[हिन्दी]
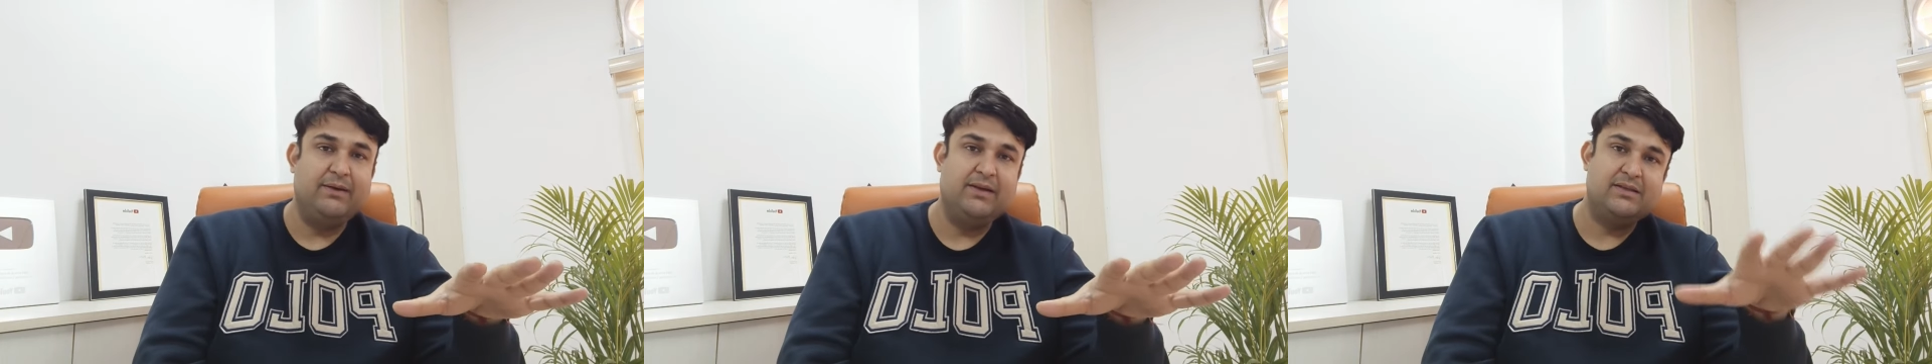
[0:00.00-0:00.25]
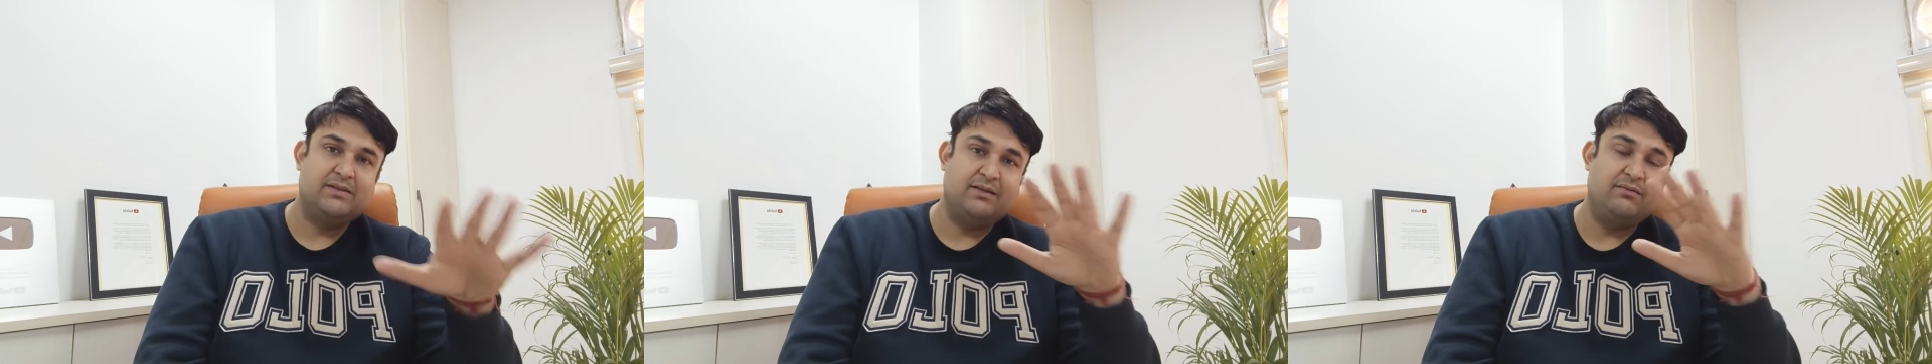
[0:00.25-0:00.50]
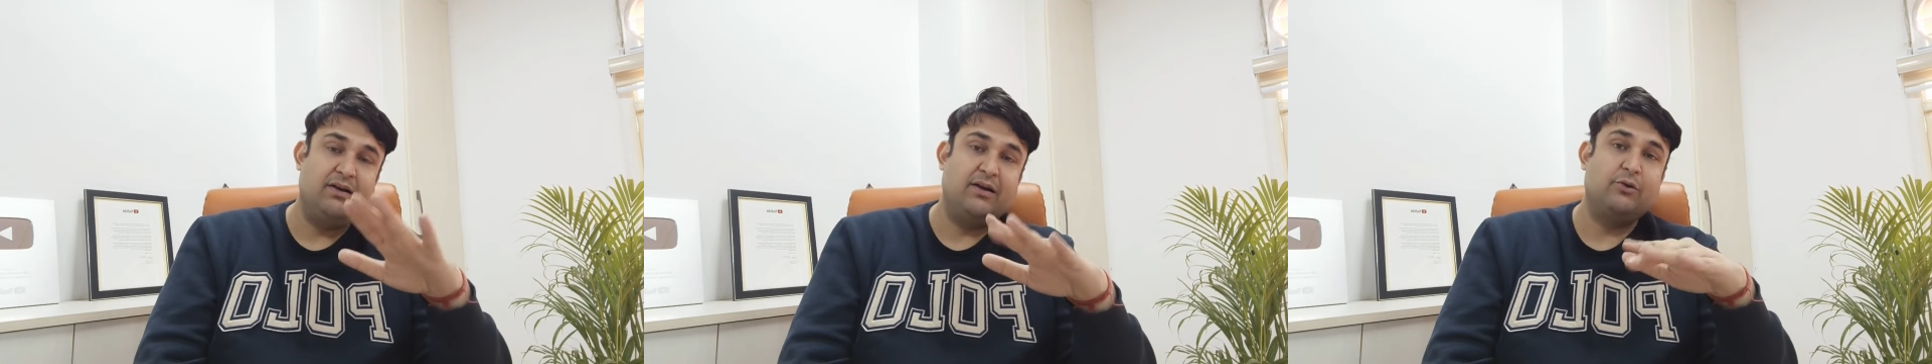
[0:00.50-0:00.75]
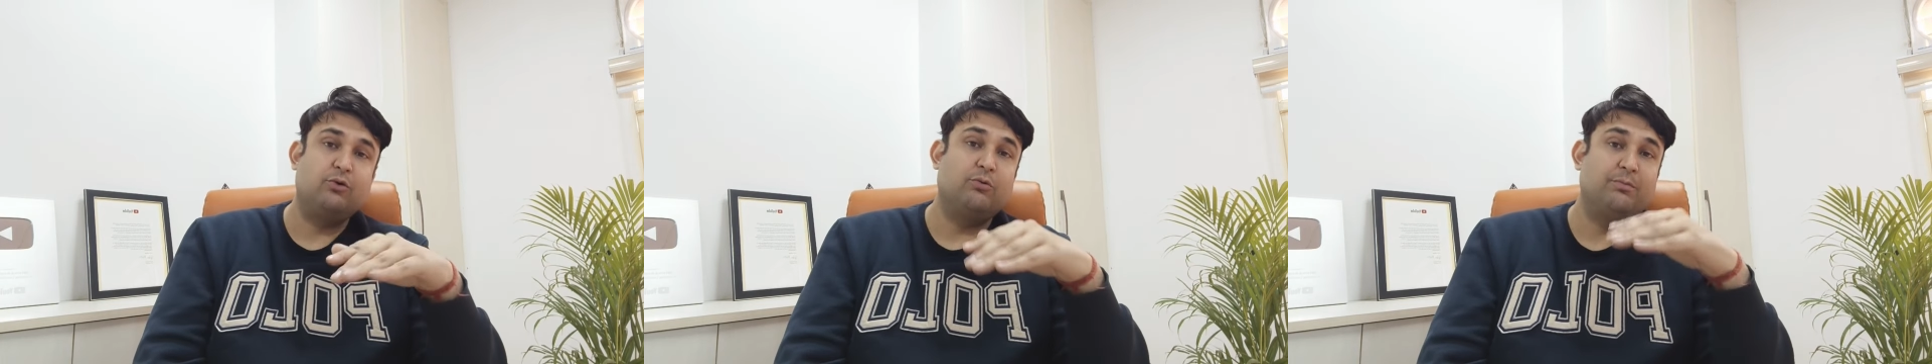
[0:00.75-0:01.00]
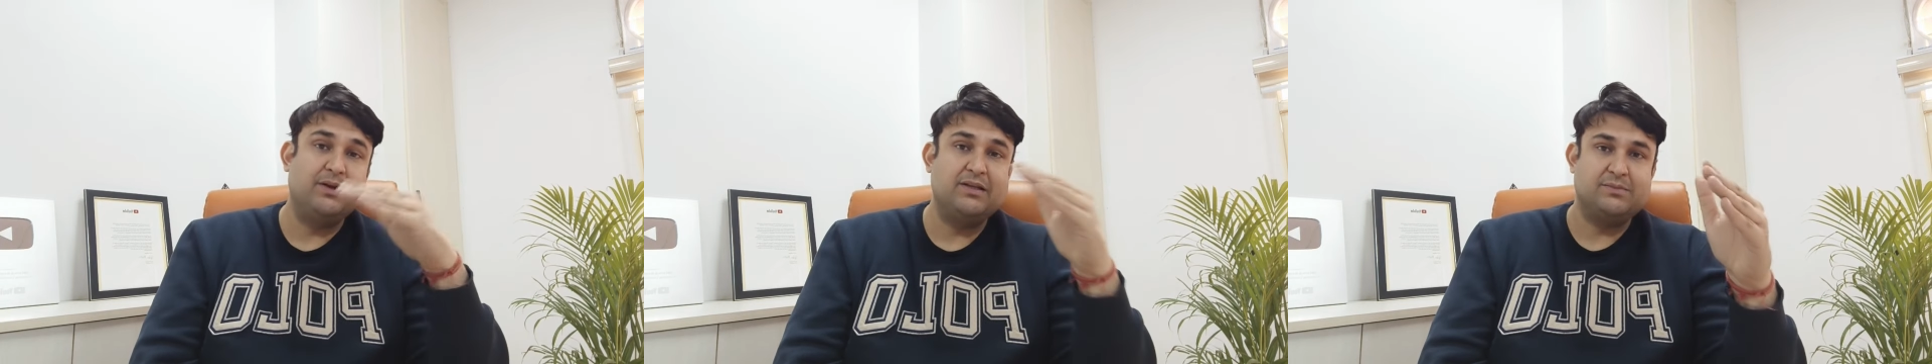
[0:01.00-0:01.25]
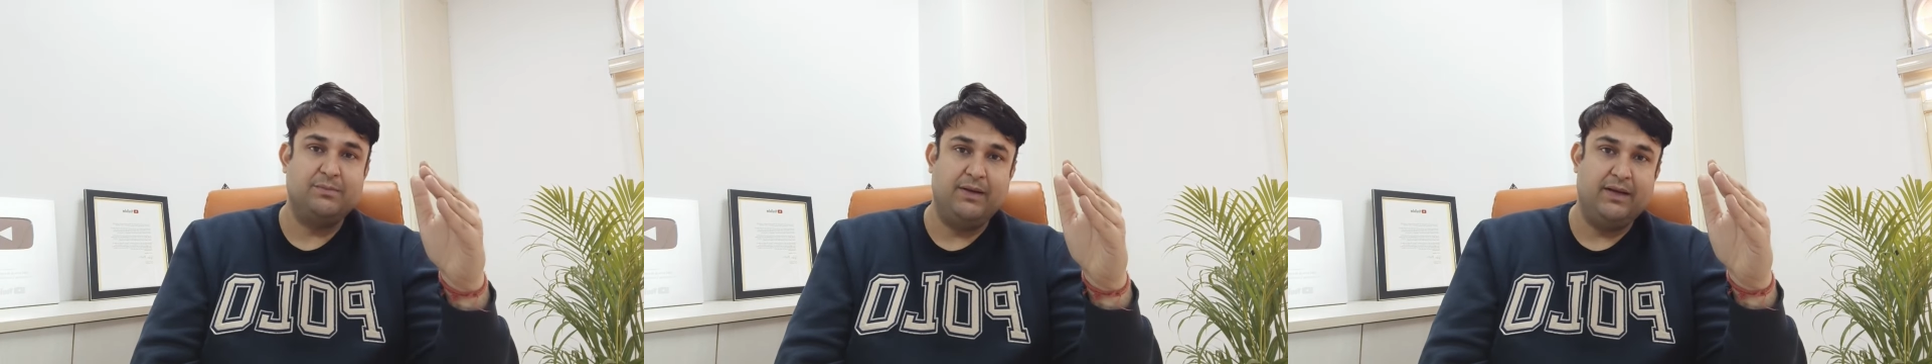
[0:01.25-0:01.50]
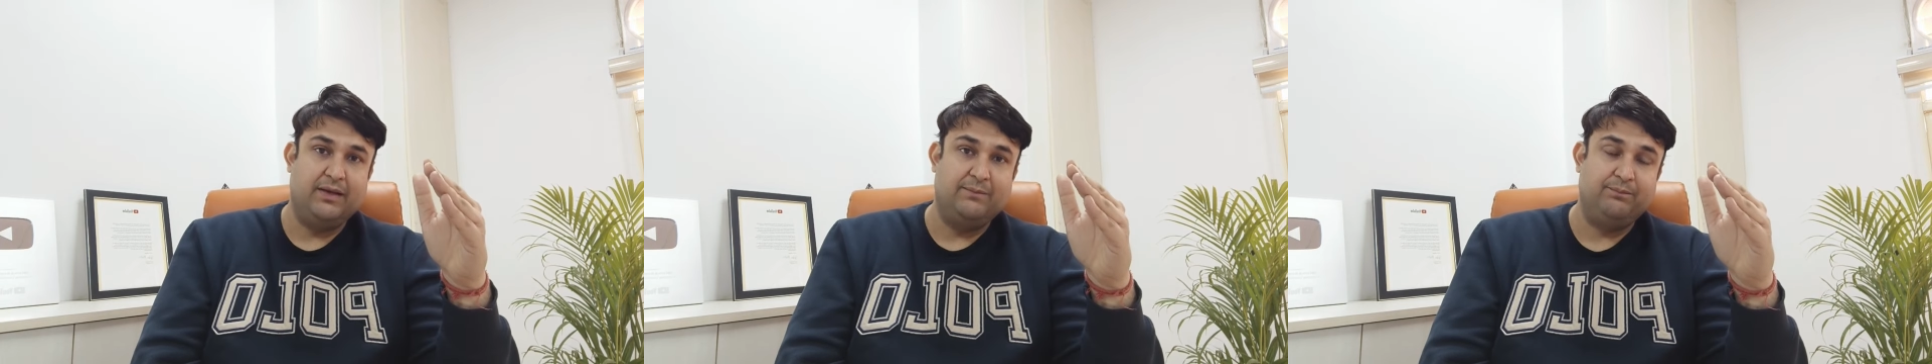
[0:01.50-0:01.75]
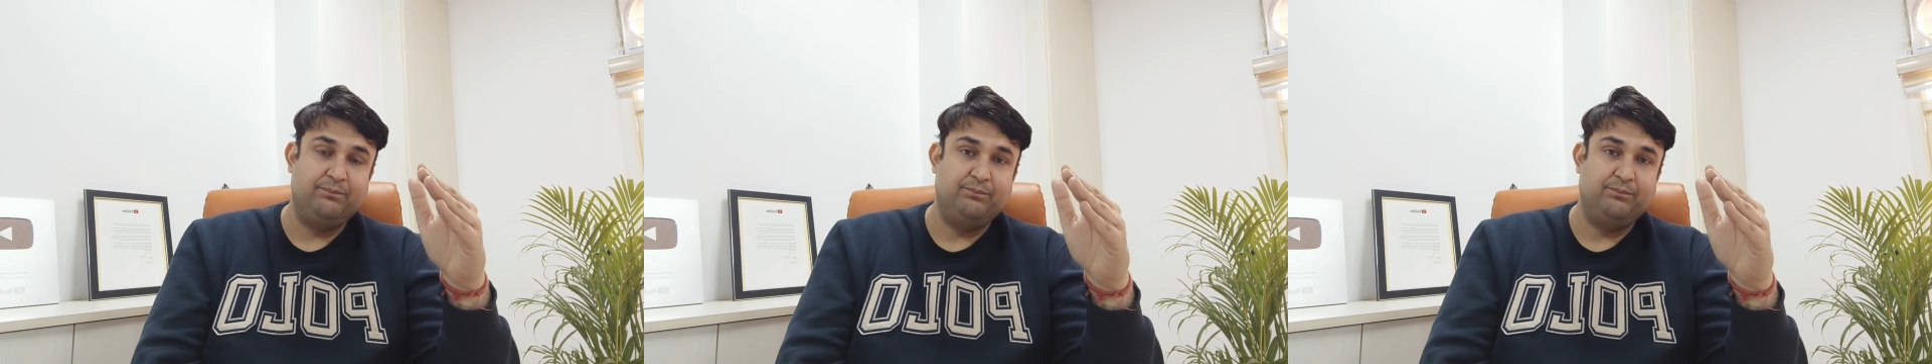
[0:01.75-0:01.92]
में सवा करोड़ प्लस में है